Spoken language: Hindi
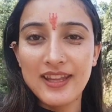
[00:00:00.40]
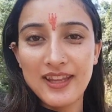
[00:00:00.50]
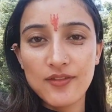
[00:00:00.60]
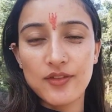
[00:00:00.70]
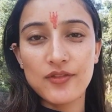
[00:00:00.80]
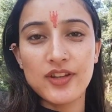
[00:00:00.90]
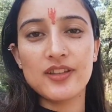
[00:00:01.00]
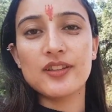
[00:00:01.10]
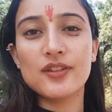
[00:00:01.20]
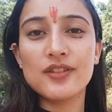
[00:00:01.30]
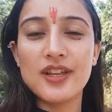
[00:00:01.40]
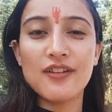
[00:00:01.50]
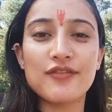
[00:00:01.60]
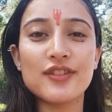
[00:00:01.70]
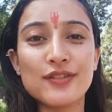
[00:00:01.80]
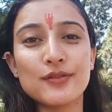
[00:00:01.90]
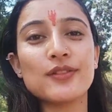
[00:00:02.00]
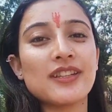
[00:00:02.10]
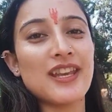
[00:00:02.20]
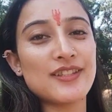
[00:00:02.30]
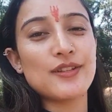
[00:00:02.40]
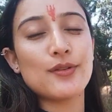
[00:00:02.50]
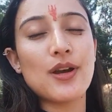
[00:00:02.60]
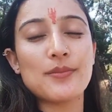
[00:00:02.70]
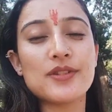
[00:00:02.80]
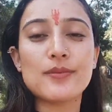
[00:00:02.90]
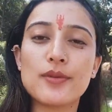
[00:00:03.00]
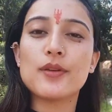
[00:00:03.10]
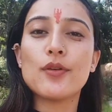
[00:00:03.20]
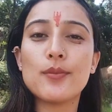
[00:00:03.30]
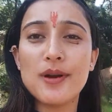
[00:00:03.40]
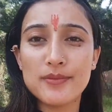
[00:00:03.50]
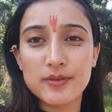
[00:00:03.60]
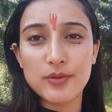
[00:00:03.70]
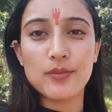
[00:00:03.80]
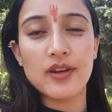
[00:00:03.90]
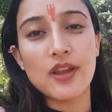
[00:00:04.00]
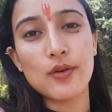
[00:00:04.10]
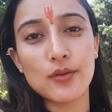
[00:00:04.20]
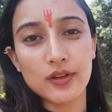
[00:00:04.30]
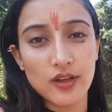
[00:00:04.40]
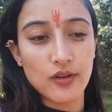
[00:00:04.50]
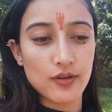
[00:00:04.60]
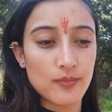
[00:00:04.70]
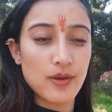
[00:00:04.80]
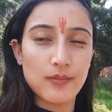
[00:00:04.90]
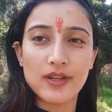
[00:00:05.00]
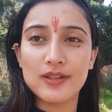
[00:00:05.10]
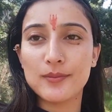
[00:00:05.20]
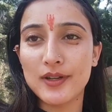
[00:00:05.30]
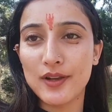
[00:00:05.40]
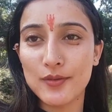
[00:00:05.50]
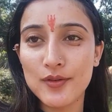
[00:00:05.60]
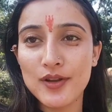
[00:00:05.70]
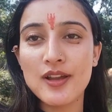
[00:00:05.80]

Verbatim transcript: हे एवरीवन गुड आफ्टरनून कैसे हो आप सभी होप आप सभी बढ़िया होंगे और मैं भी एकदम बढ़िया हूँ